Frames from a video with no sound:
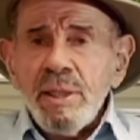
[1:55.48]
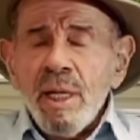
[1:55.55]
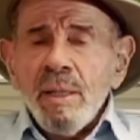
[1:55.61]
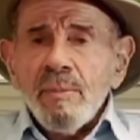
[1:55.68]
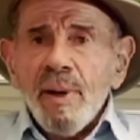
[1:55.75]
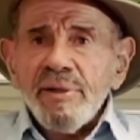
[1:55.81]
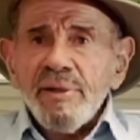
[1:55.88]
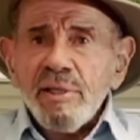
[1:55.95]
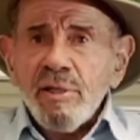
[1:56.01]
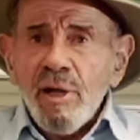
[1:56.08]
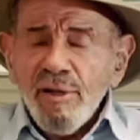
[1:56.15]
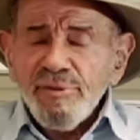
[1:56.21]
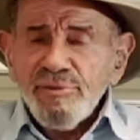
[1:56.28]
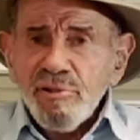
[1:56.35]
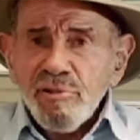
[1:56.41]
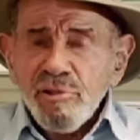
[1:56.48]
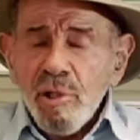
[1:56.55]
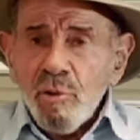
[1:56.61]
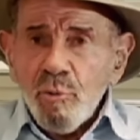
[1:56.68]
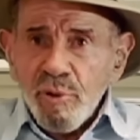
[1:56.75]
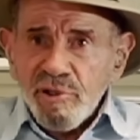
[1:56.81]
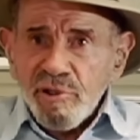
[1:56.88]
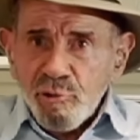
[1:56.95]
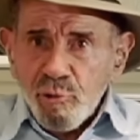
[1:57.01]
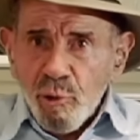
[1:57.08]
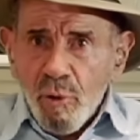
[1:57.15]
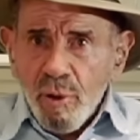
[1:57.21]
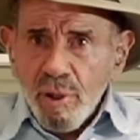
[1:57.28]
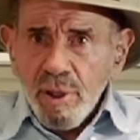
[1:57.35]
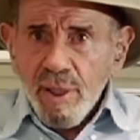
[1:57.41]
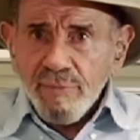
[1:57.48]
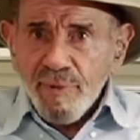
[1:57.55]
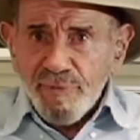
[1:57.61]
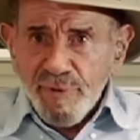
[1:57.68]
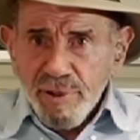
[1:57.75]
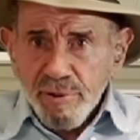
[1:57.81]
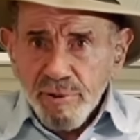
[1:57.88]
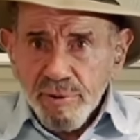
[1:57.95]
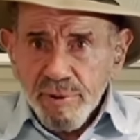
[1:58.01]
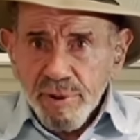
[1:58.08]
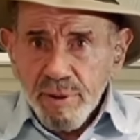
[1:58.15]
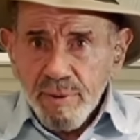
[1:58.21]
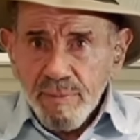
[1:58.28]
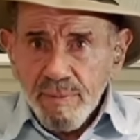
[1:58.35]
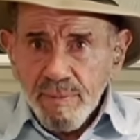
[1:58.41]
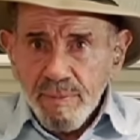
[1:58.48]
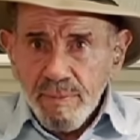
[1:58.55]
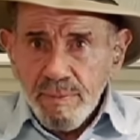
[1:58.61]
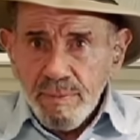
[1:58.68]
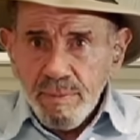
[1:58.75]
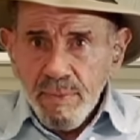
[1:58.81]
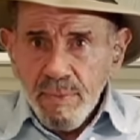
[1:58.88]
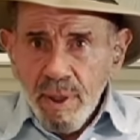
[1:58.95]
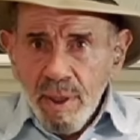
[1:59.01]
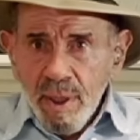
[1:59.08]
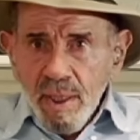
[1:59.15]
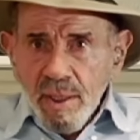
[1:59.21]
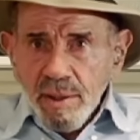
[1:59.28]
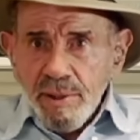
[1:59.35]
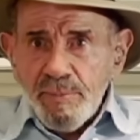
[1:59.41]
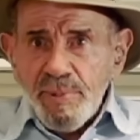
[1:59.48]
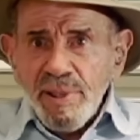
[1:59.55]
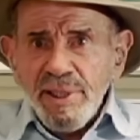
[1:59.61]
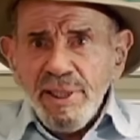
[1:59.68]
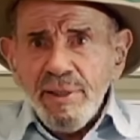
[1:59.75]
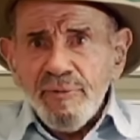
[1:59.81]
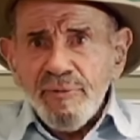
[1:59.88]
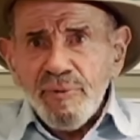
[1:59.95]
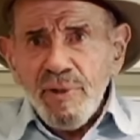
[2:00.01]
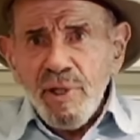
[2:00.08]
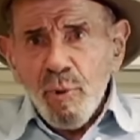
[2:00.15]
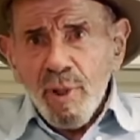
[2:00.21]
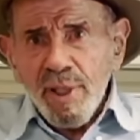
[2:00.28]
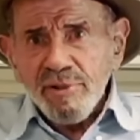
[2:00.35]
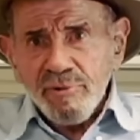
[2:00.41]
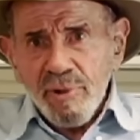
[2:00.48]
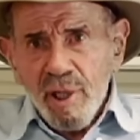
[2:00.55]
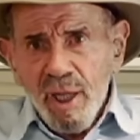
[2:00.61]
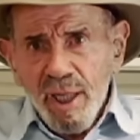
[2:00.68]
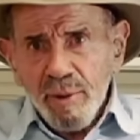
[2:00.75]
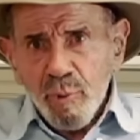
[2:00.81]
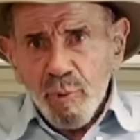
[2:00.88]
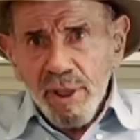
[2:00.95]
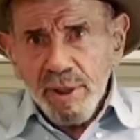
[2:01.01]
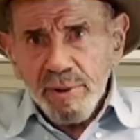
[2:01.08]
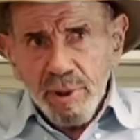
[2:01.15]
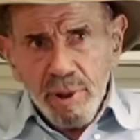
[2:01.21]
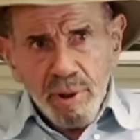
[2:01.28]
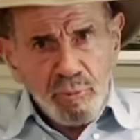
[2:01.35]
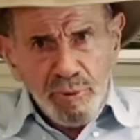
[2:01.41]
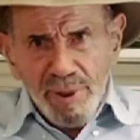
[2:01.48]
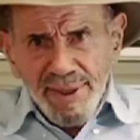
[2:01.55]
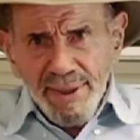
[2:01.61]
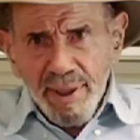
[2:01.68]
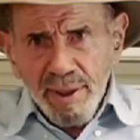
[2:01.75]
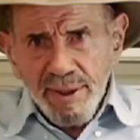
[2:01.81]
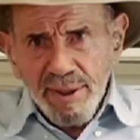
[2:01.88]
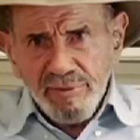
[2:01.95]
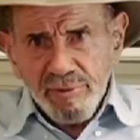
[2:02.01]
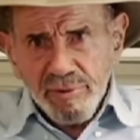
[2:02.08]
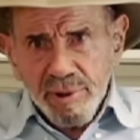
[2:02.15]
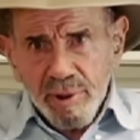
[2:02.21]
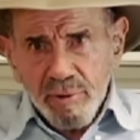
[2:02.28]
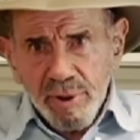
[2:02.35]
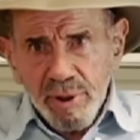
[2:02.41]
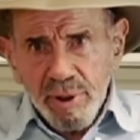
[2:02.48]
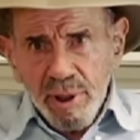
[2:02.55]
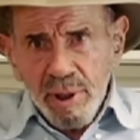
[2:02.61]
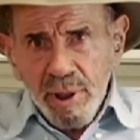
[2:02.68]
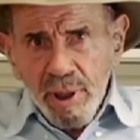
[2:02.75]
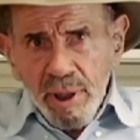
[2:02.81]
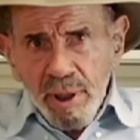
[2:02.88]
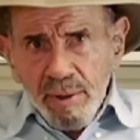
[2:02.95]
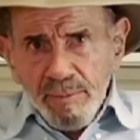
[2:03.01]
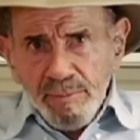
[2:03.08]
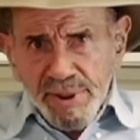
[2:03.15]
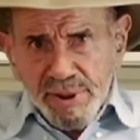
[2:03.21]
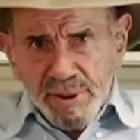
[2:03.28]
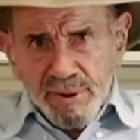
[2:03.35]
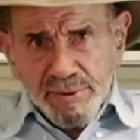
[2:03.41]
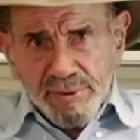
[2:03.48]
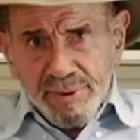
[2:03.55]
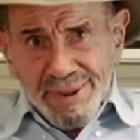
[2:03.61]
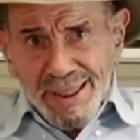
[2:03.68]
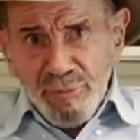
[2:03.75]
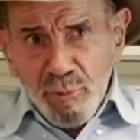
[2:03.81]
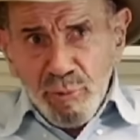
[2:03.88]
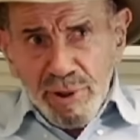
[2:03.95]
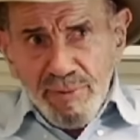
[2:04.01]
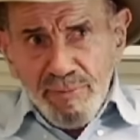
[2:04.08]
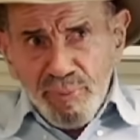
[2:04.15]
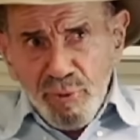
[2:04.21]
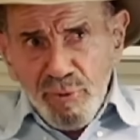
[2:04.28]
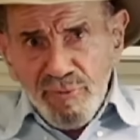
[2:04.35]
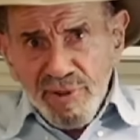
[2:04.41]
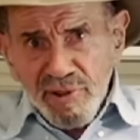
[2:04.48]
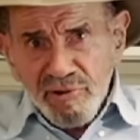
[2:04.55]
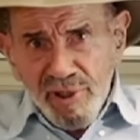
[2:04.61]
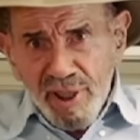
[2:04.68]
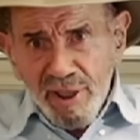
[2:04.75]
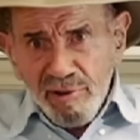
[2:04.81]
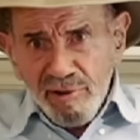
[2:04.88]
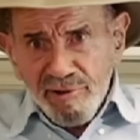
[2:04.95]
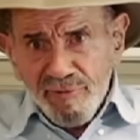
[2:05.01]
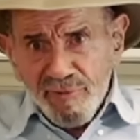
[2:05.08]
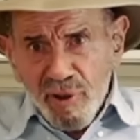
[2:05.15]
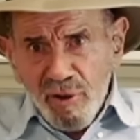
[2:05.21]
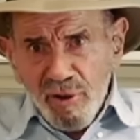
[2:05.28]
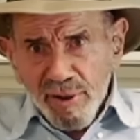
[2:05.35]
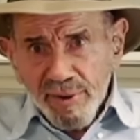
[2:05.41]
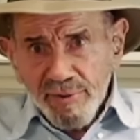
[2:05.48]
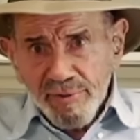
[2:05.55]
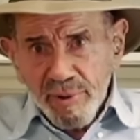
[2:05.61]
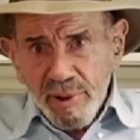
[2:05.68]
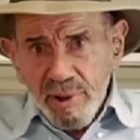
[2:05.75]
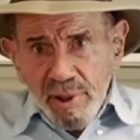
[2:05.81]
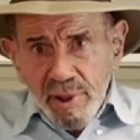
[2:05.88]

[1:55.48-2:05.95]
в виду под намеренным снижением эффективности. Строительство скоростных шоссе и автострад совершенно излишнее. Они нужны только для увеличения объемов продаж